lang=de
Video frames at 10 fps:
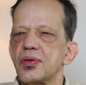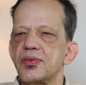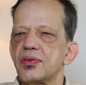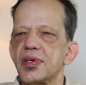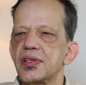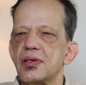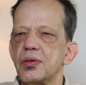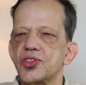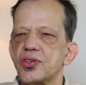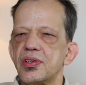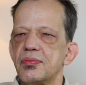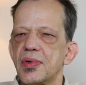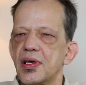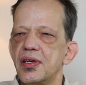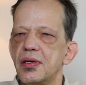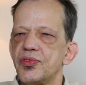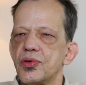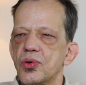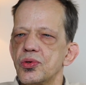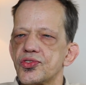oder so war ich glaube ich schon mal in einem
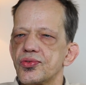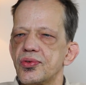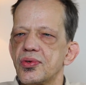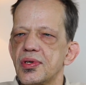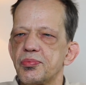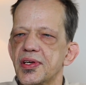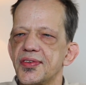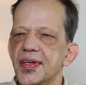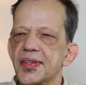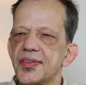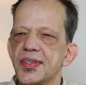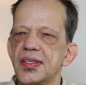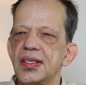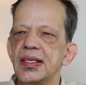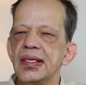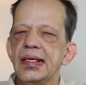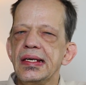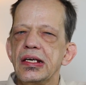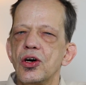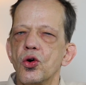Synchronstudio und habe mir das angesehen
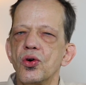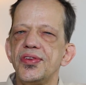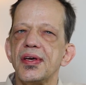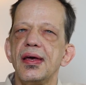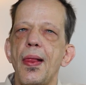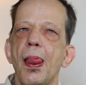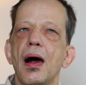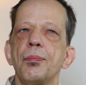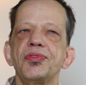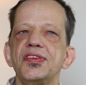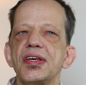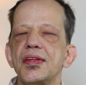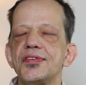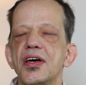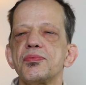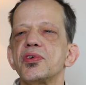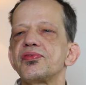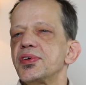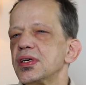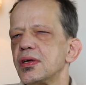und habe diese ganze
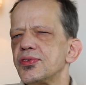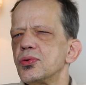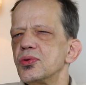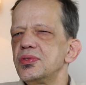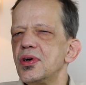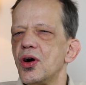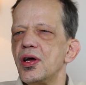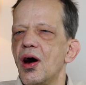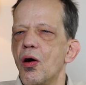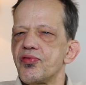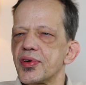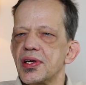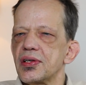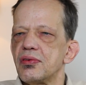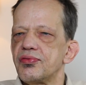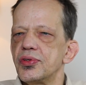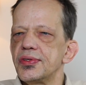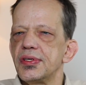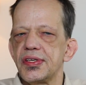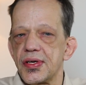Atmosphäre so ungeheuer aufregend
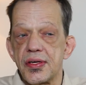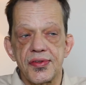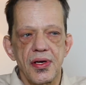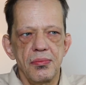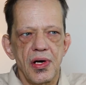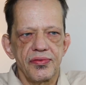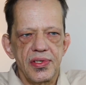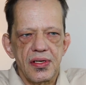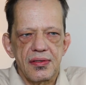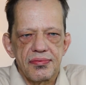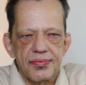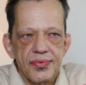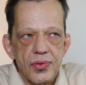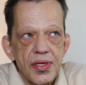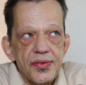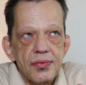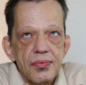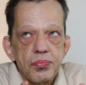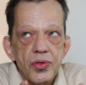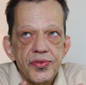gefunden. Ich saß da immer wie, du kannst
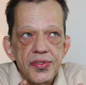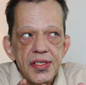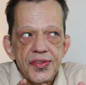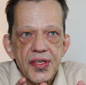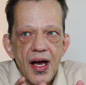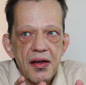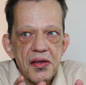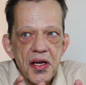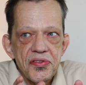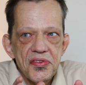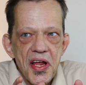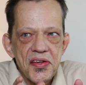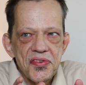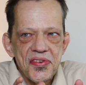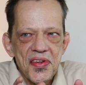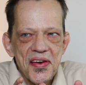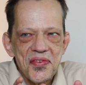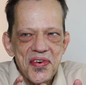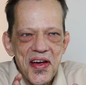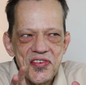bloß nichts sagen, ganz leise sein
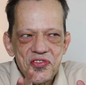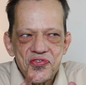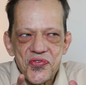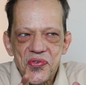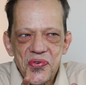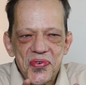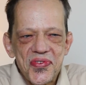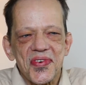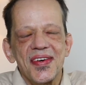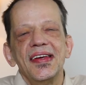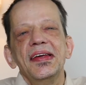und keine Störungen und so.